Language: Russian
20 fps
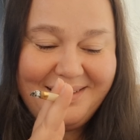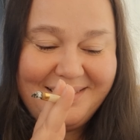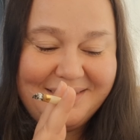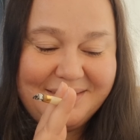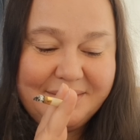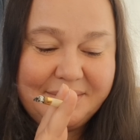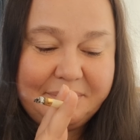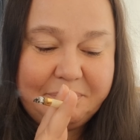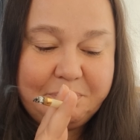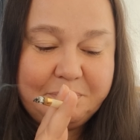
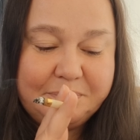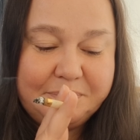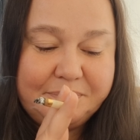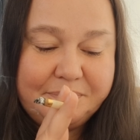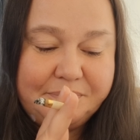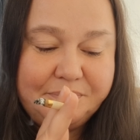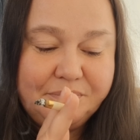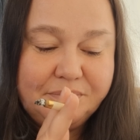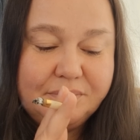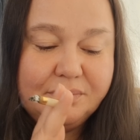Ладно, занимайся
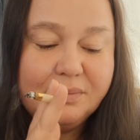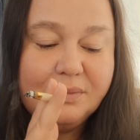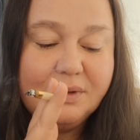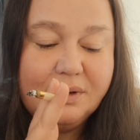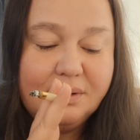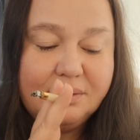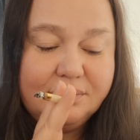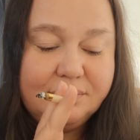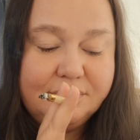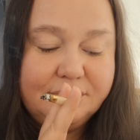делами, я на
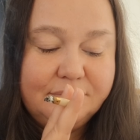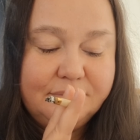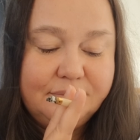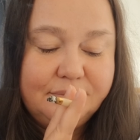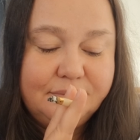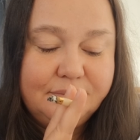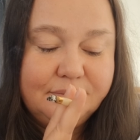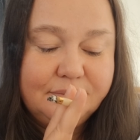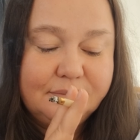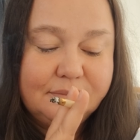связи в любом
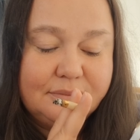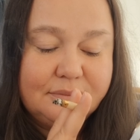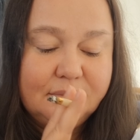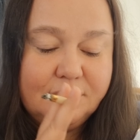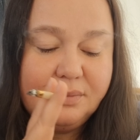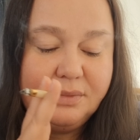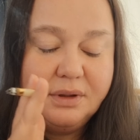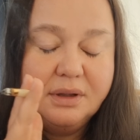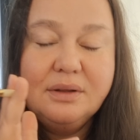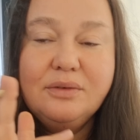
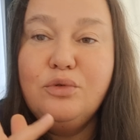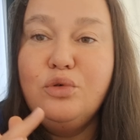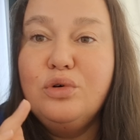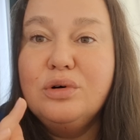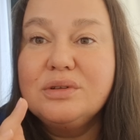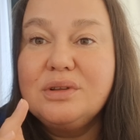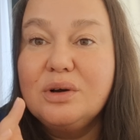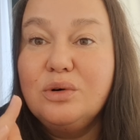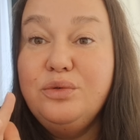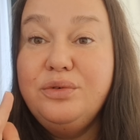случае.
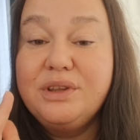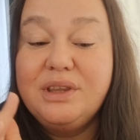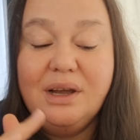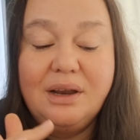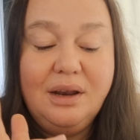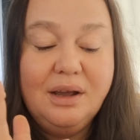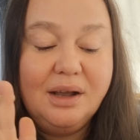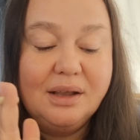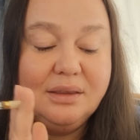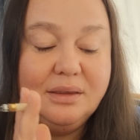Вот, у
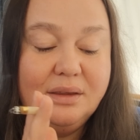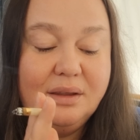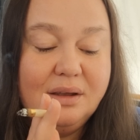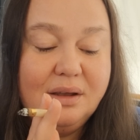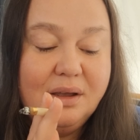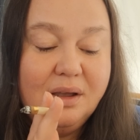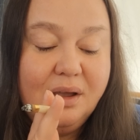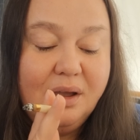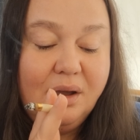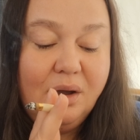Виталика,
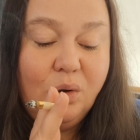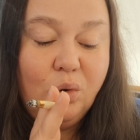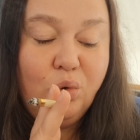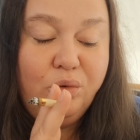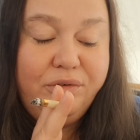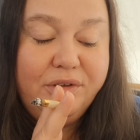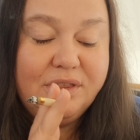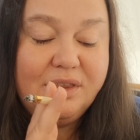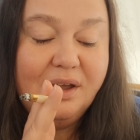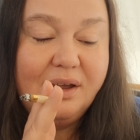у
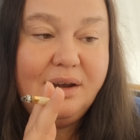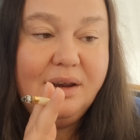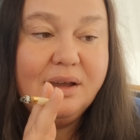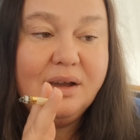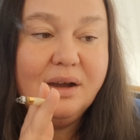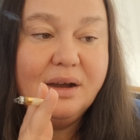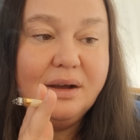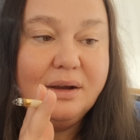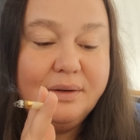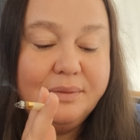
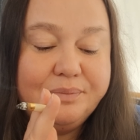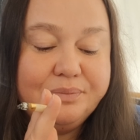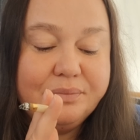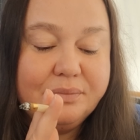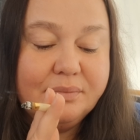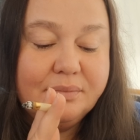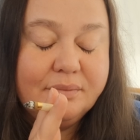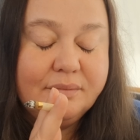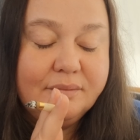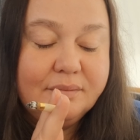Виталика
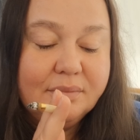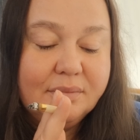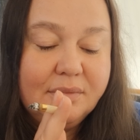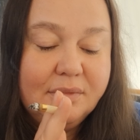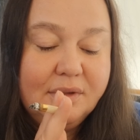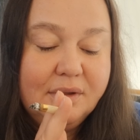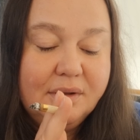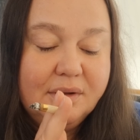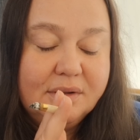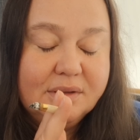
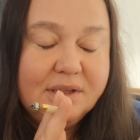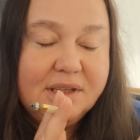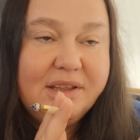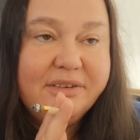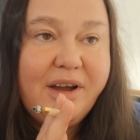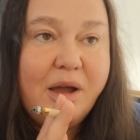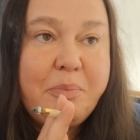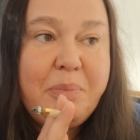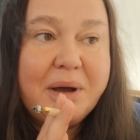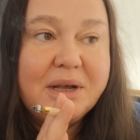ты
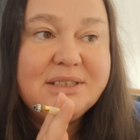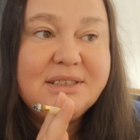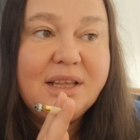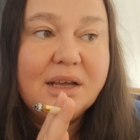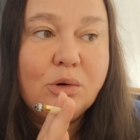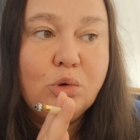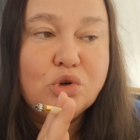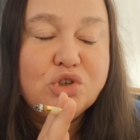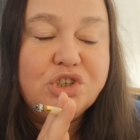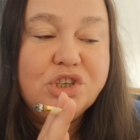давай
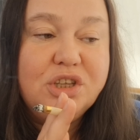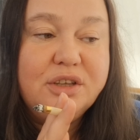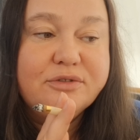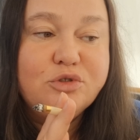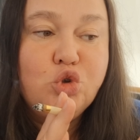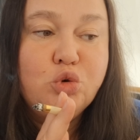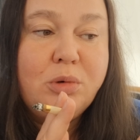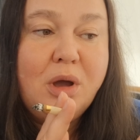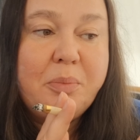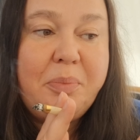поосторожнее, не
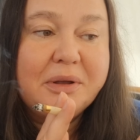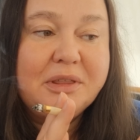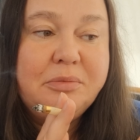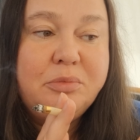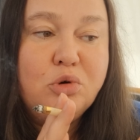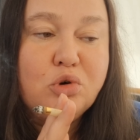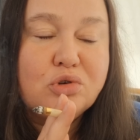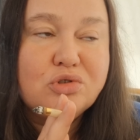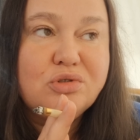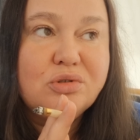вздумай
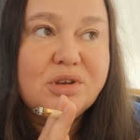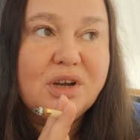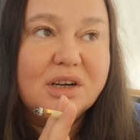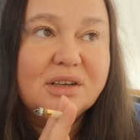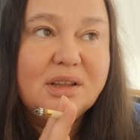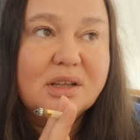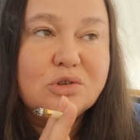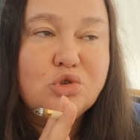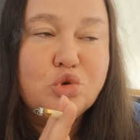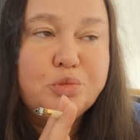подмерзнуть,
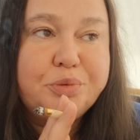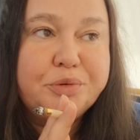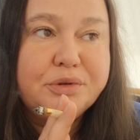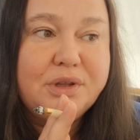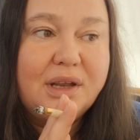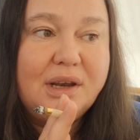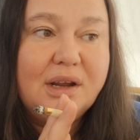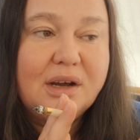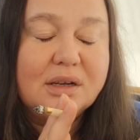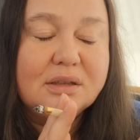когда зуб
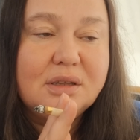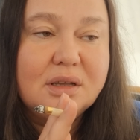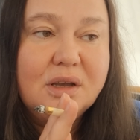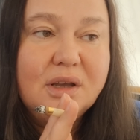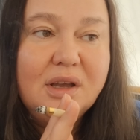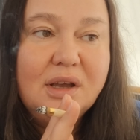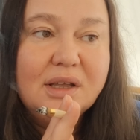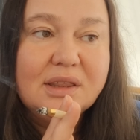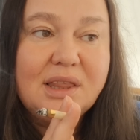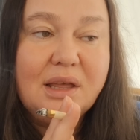удалят.
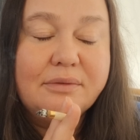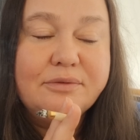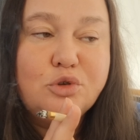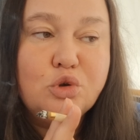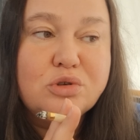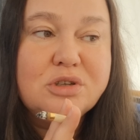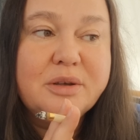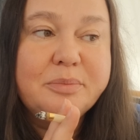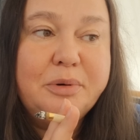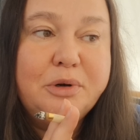Там
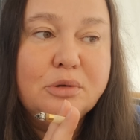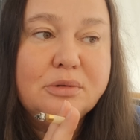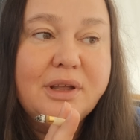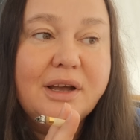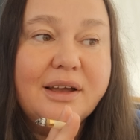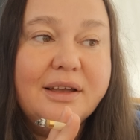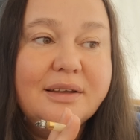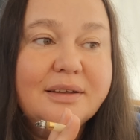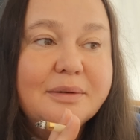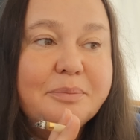все
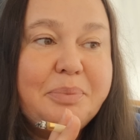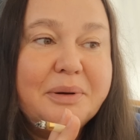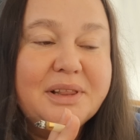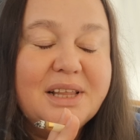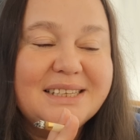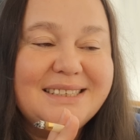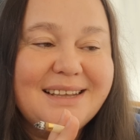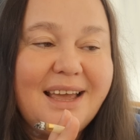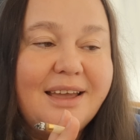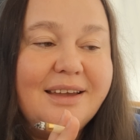соблюдай.
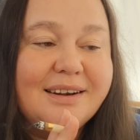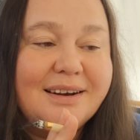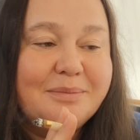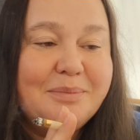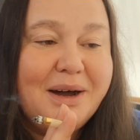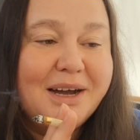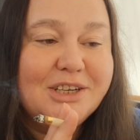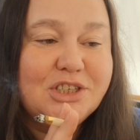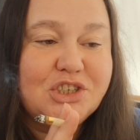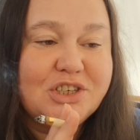Полоскай
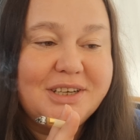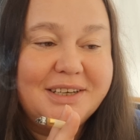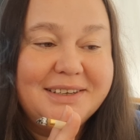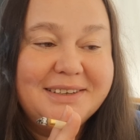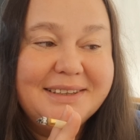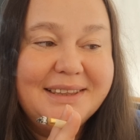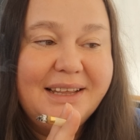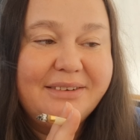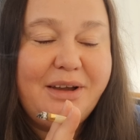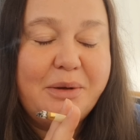ромашкой.
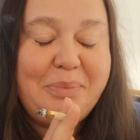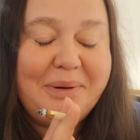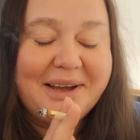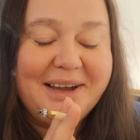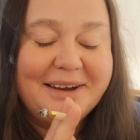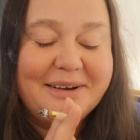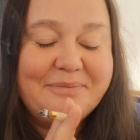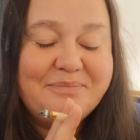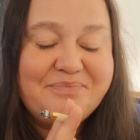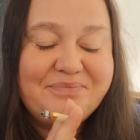Давай,
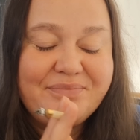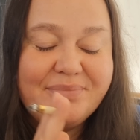пока.